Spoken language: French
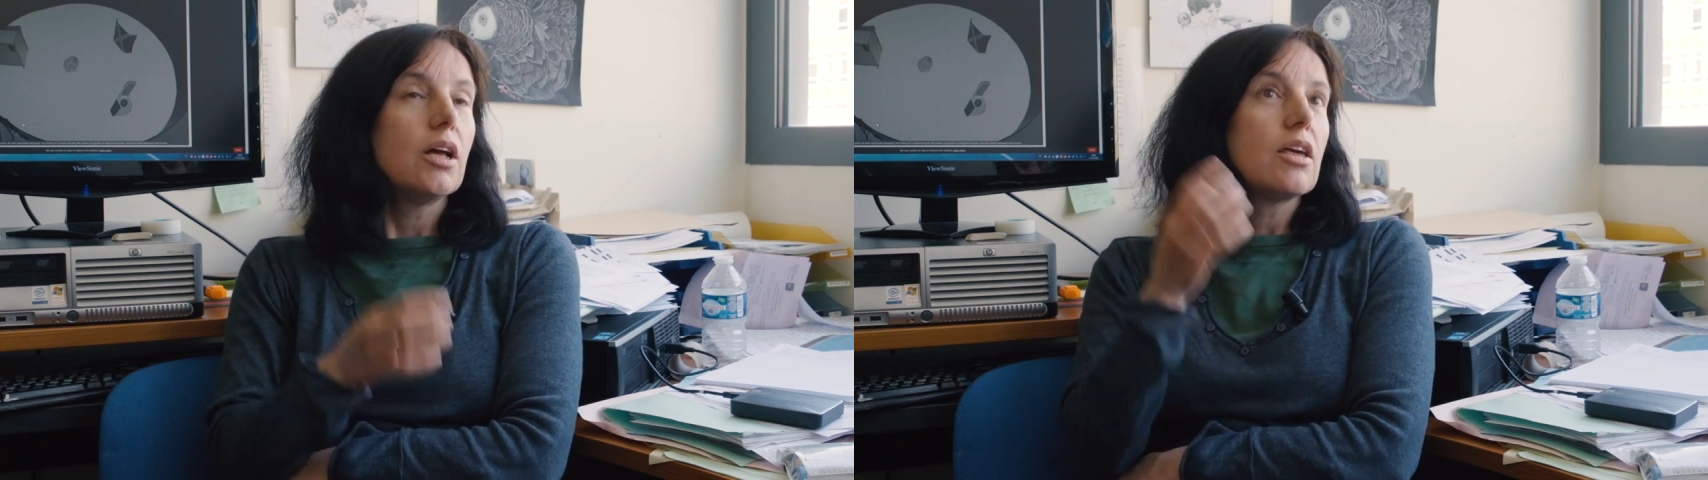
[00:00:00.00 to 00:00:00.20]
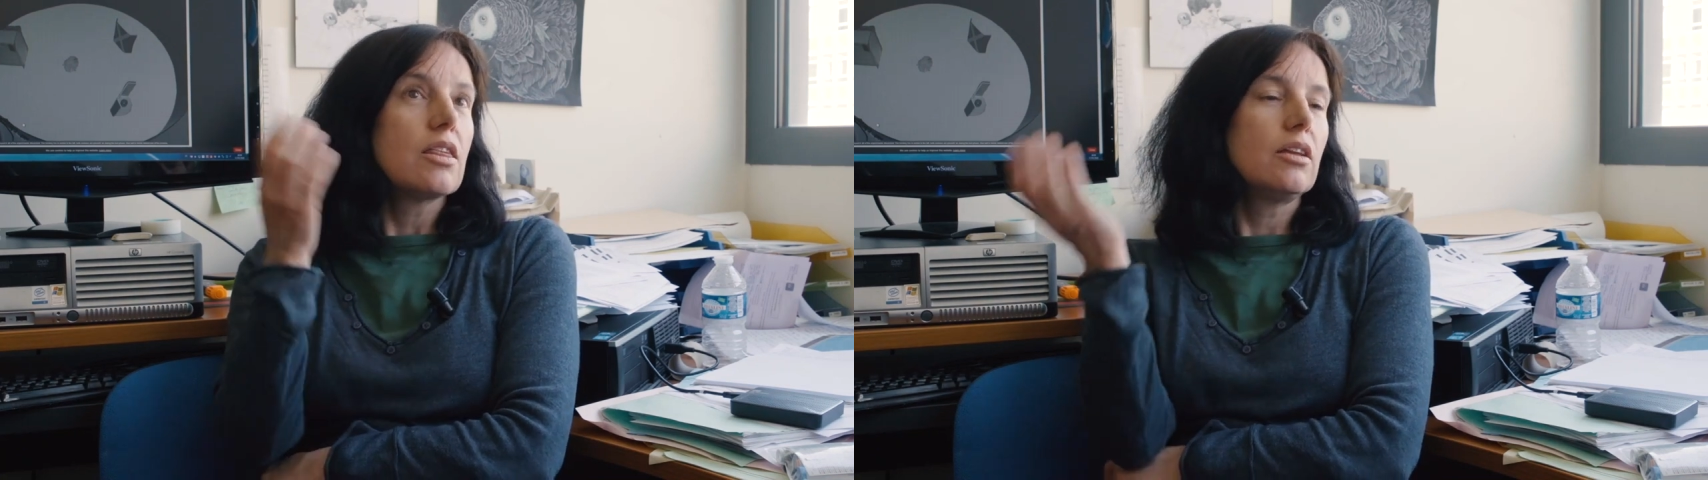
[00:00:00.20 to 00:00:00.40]

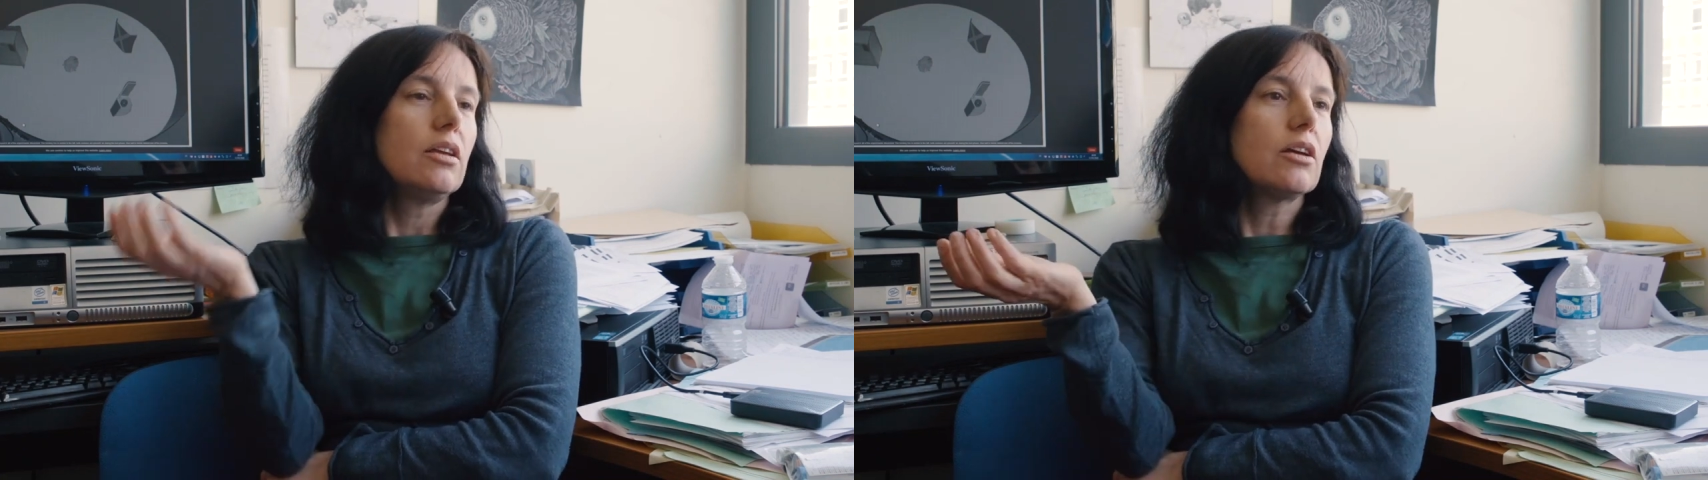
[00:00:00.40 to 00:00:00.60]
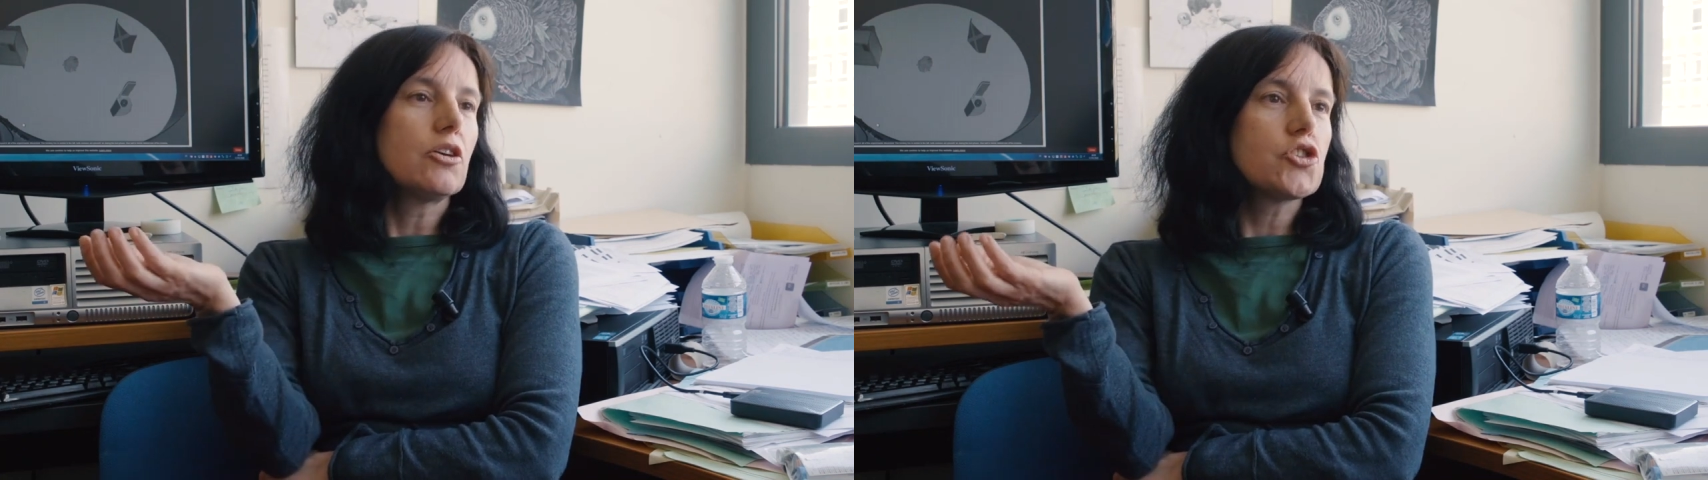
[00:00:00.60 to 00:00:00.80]
cet
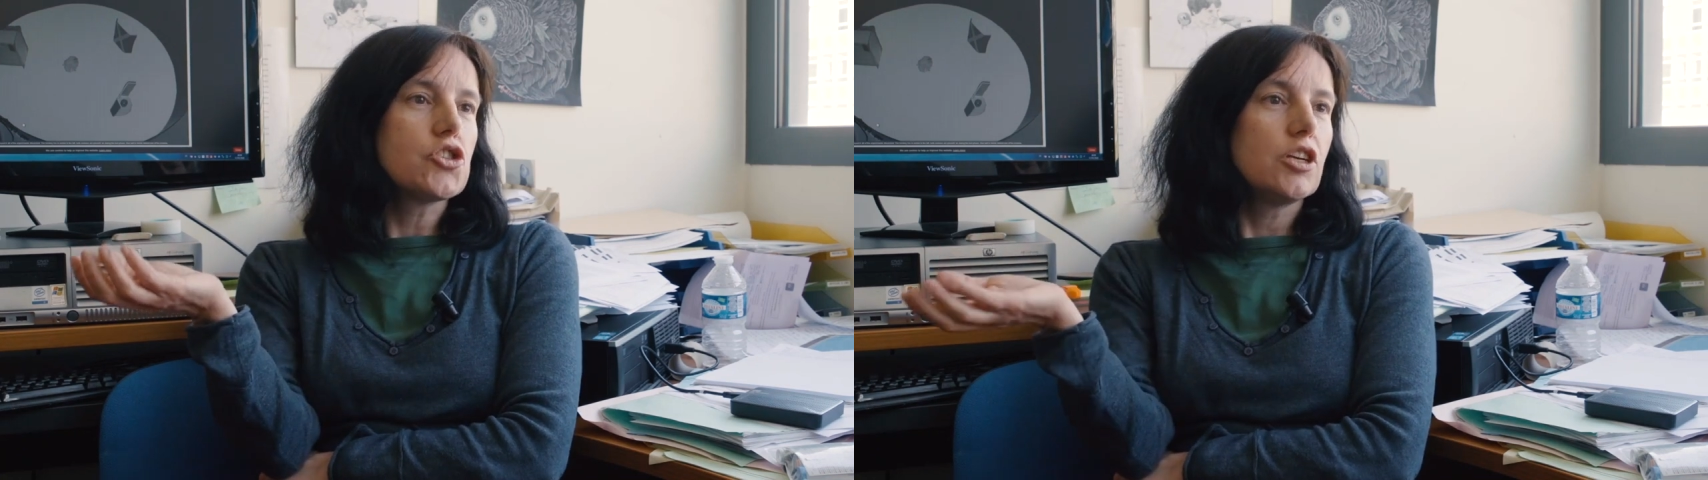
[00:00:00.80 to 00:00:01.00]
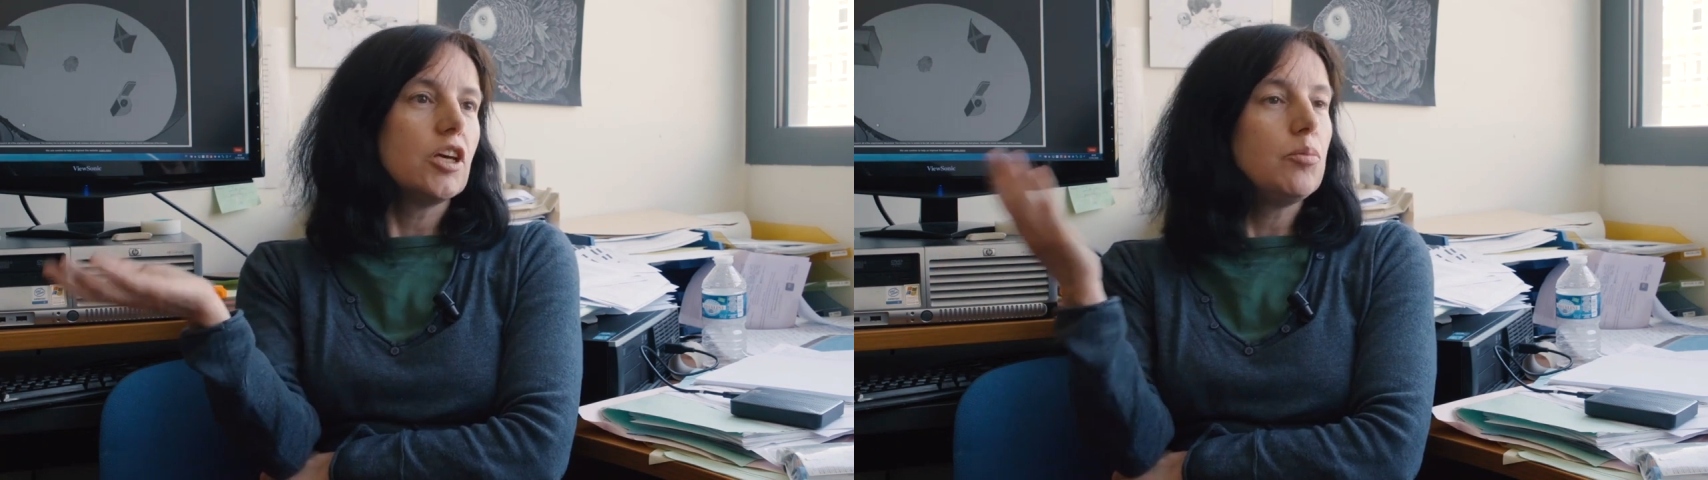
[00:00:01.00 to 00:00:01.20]

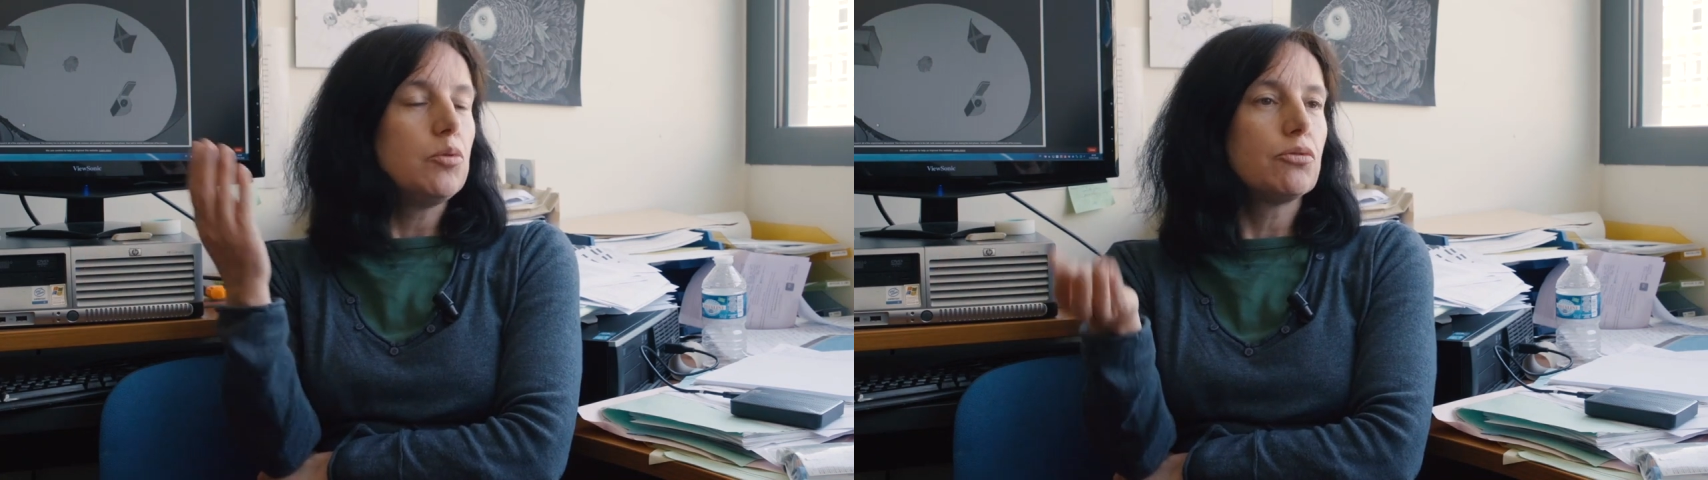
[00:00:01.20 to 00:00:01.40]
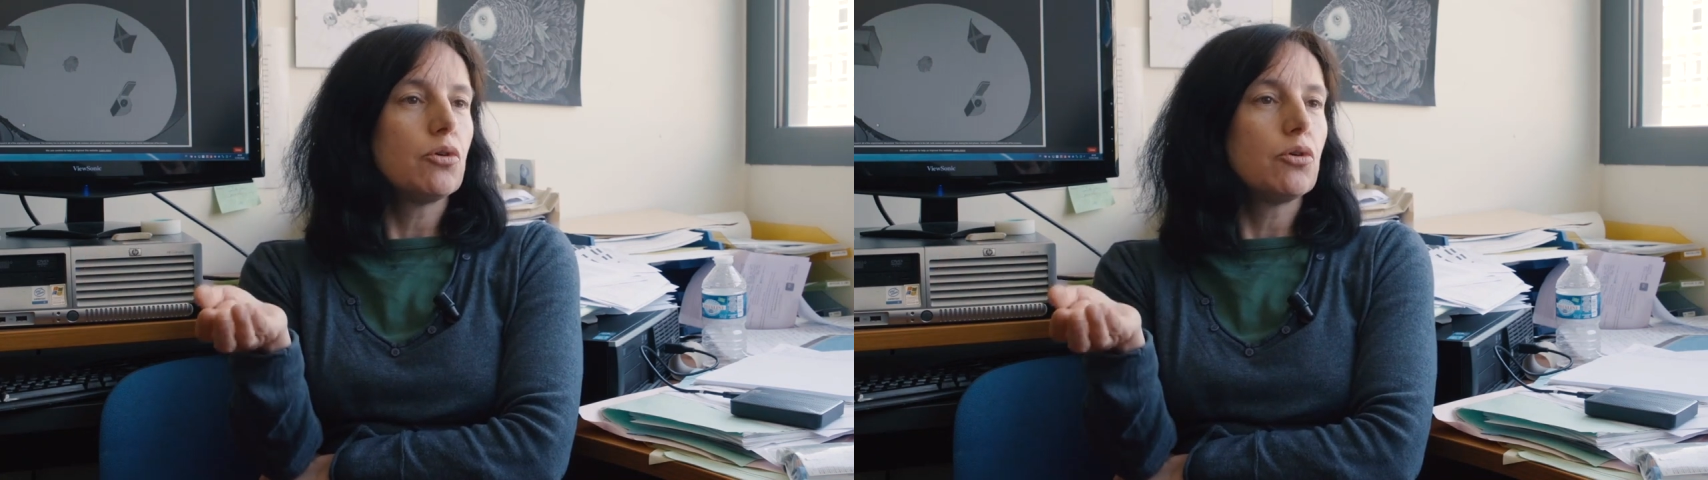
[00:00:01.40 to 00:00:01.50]
étranger est plus